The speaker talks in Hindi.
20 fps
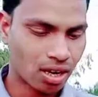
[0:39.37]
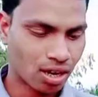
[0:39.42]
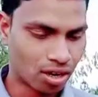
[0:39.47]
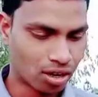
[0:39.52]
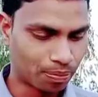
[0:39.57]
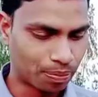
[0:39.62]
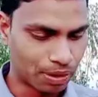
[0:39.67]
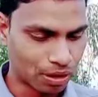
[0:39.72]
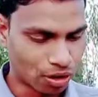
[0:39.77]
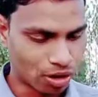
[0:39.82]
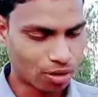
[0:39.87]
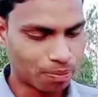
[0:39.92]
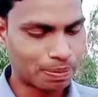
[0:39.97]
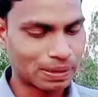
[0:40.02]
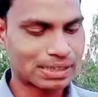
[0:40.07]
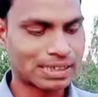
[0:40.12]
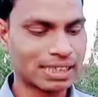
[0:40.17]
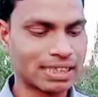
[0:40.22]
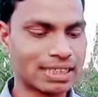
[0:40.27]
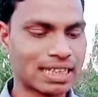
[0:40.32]
और ब्लॉग
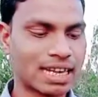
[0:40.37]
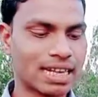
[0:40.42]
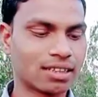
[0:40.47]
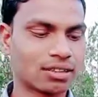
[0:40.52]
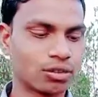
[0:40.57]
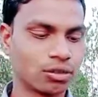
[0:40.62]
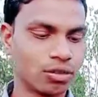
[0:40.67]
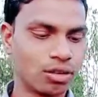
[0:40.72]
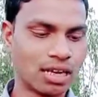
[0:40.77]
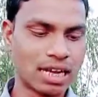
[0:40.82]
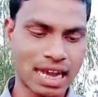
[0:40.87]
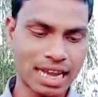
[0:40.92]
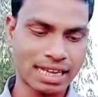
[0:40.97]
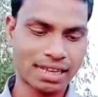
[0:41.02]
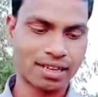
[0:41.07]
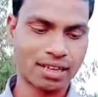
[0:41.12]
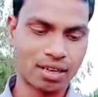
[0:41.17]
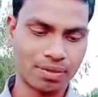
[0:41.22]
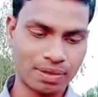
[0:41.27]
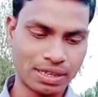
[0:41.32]
पसंद आए तो
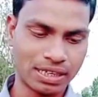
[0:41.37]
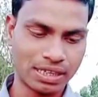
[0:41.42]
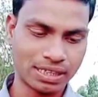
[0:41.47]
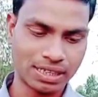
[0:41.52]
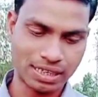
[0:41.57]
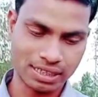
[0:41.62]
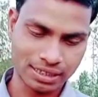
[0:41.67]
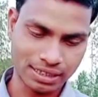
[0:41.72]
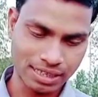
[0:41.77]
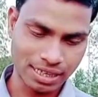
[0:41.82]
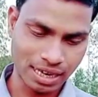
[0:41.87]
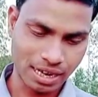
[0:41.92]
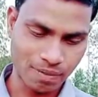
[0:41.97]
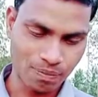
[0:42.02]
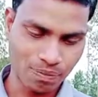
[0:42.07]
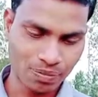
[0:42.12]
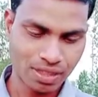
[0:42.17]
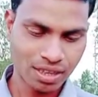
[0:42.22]
लाइक कमेंट कर देना